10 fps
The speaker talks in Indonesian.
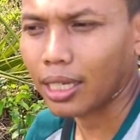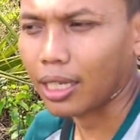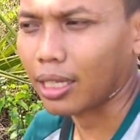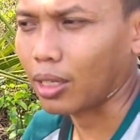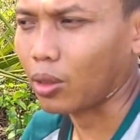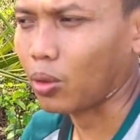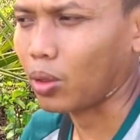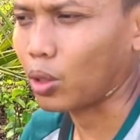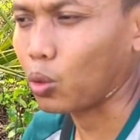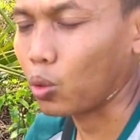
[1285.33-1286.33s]

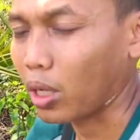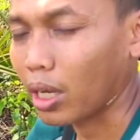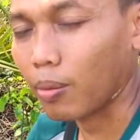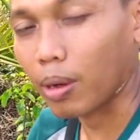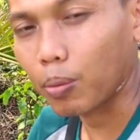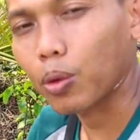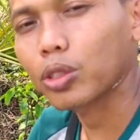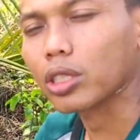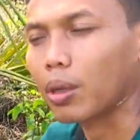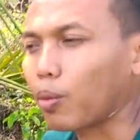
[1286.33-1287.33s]
atau kedudukan
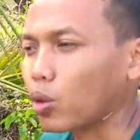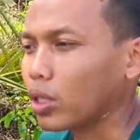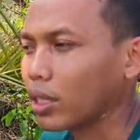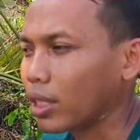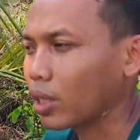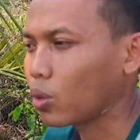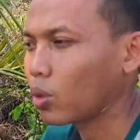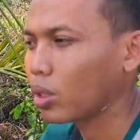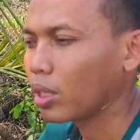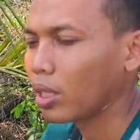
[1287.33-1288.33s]
apapun setiap prosesnya
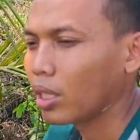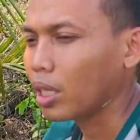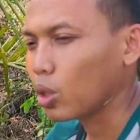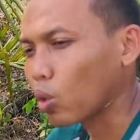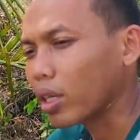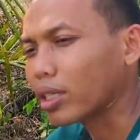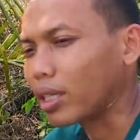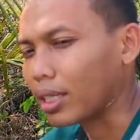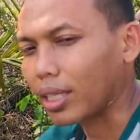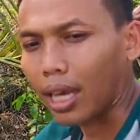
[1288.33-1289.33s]
itu itu ada
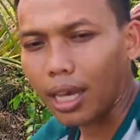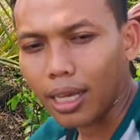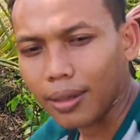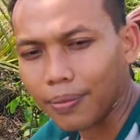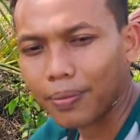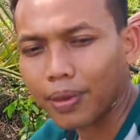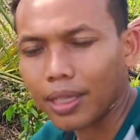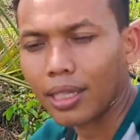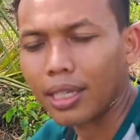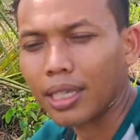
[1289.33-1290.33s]
cerita
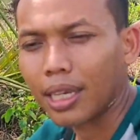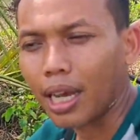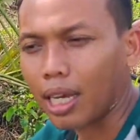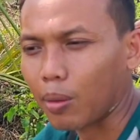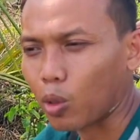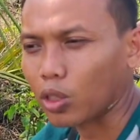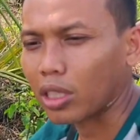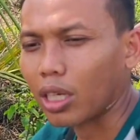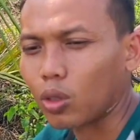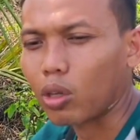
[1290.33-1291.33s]
ada
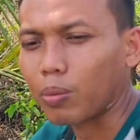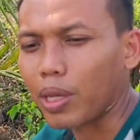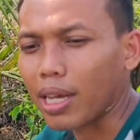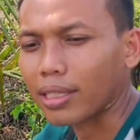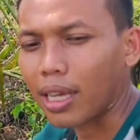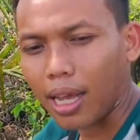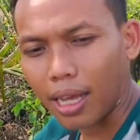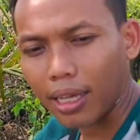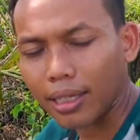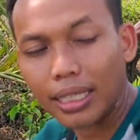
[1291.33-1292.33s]
proses yang luar
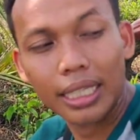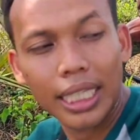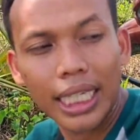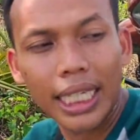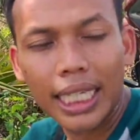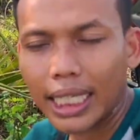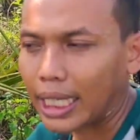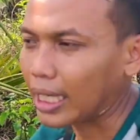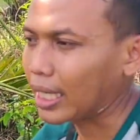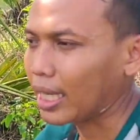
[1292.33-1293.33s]
biasa
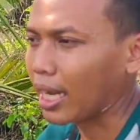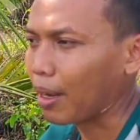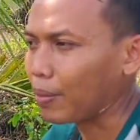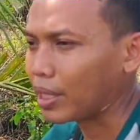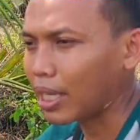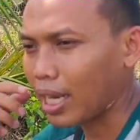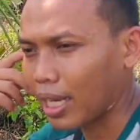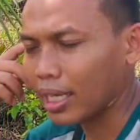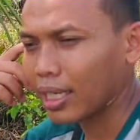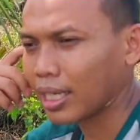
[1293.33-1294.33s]
dan kita nggak bisa